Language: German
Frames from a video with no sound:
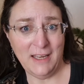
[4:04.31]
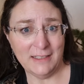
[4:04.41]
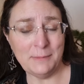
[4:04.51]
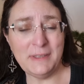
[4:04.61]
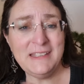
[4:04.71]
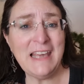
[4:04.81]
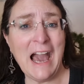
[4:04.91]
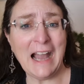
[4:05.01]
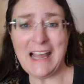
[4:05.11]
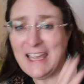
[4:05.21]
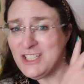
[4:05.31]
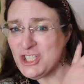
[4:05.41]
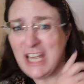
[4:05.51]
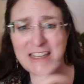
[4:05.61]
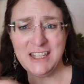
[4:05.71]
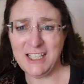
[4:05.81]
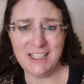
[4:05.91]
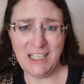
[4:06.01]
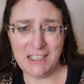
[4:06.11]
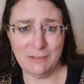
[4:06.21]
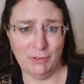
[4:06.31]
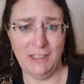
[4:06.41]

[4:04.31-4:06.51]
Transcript: Damit ja kein Schatten, nichts von